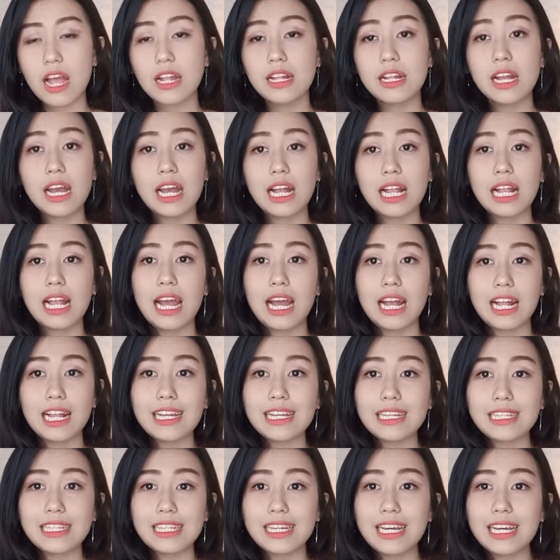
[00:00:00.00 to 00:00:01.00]
ada hari-hari
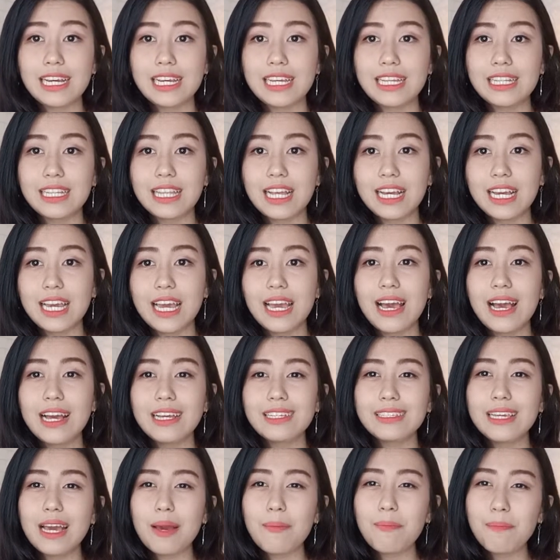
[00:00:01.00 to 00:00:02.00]
ketika kita
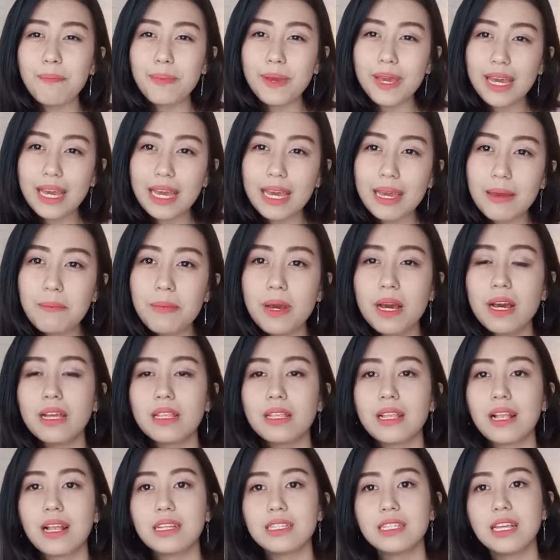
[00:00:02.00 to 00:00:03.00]
kayak capek
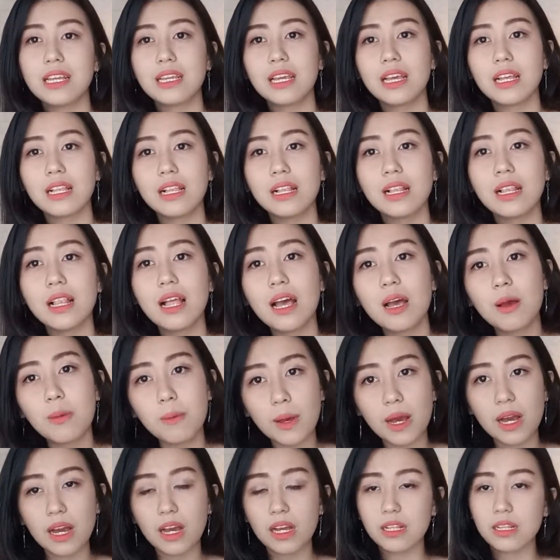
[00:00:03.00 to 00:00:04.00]
banget rasanya lelah
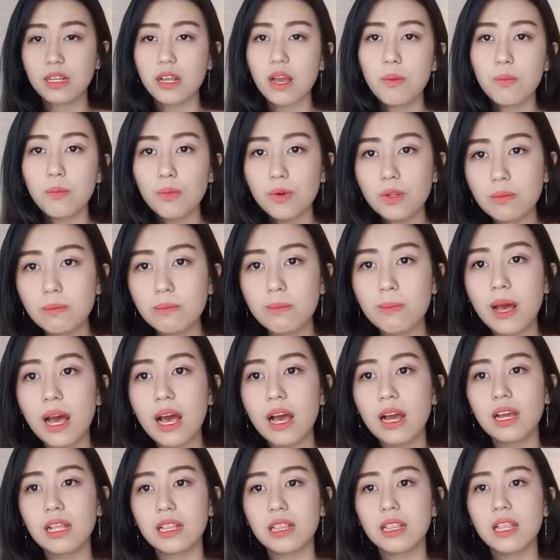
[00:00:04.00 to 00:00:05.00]
banget gamut
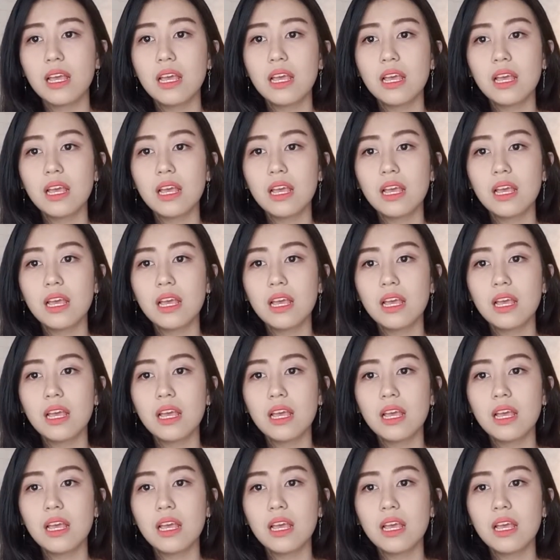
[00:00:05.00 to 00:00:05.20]
banget